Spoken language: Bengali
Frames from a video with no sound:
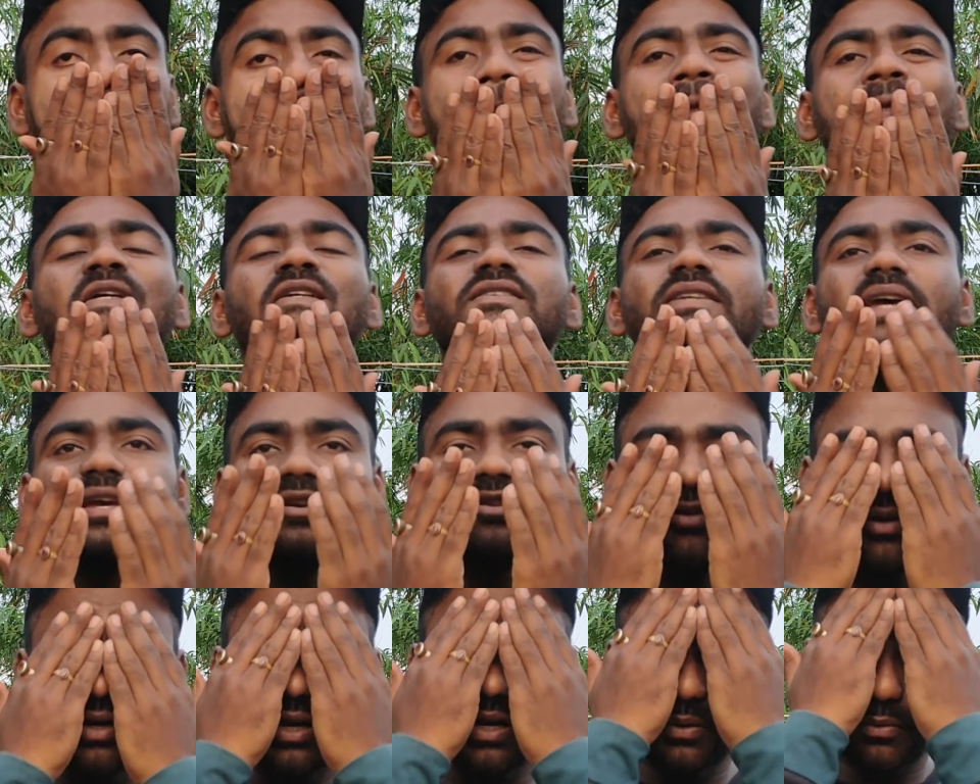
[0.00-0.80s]
তো সেই
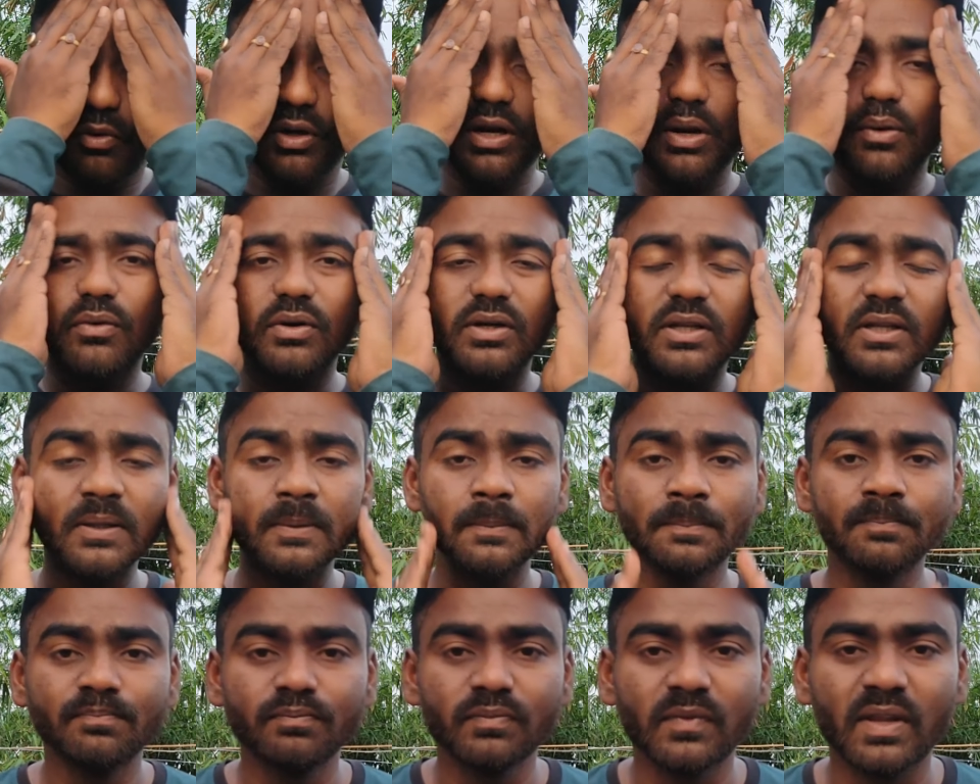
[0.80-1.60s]
জন্য মোটামুটি
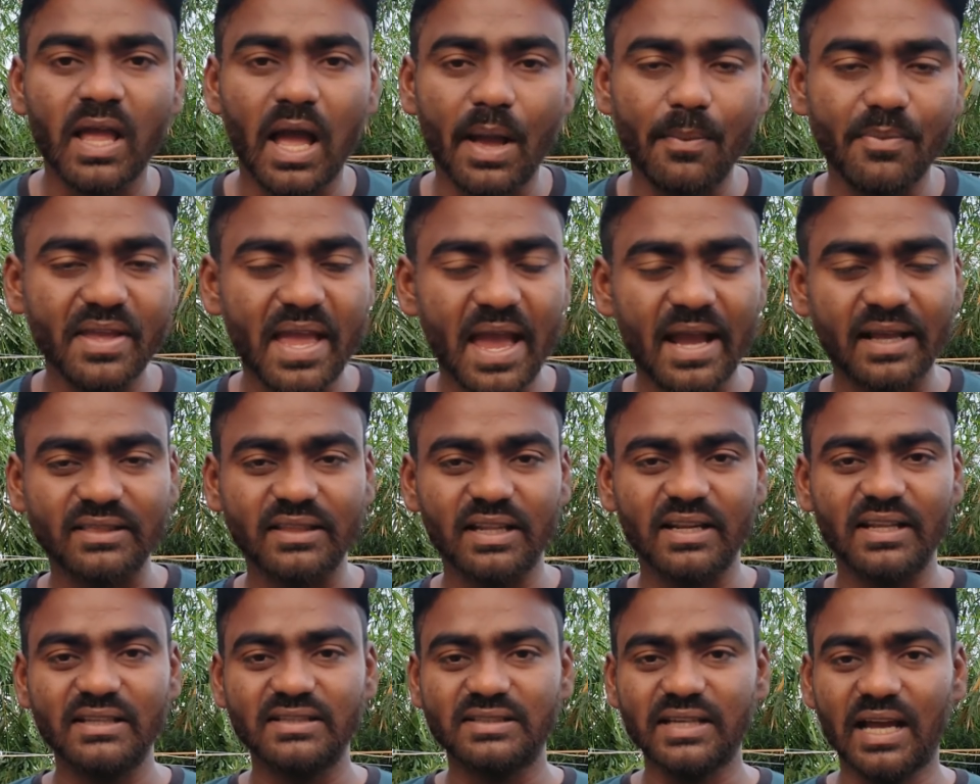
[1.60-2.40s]
আমি এক
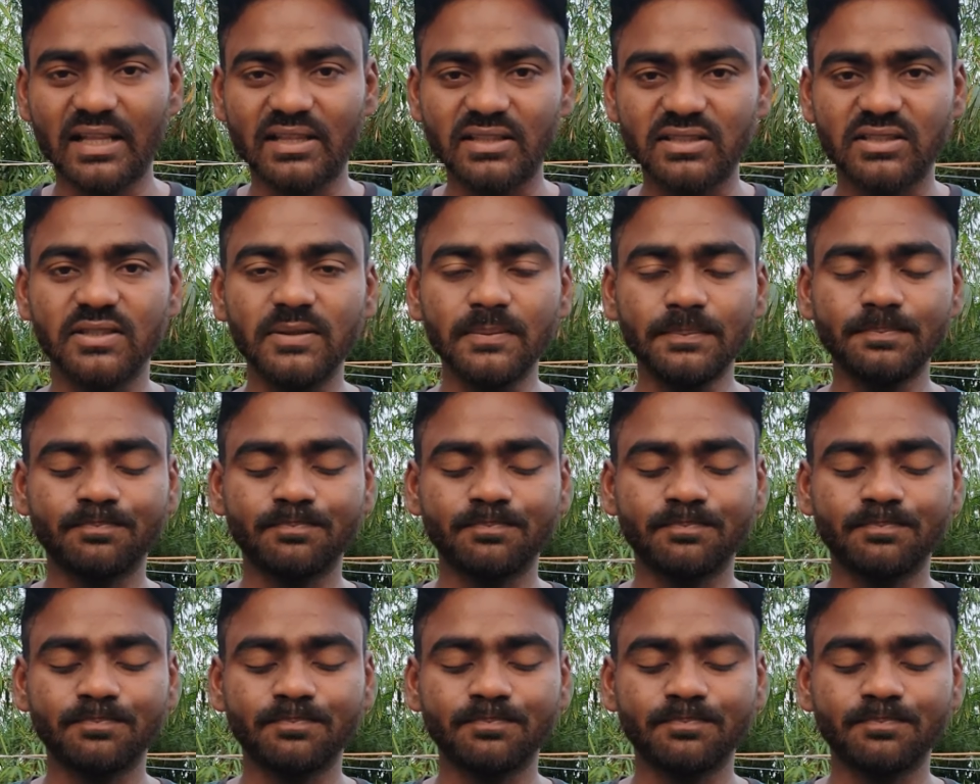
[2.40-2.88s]
তারিখ যাচ্ছি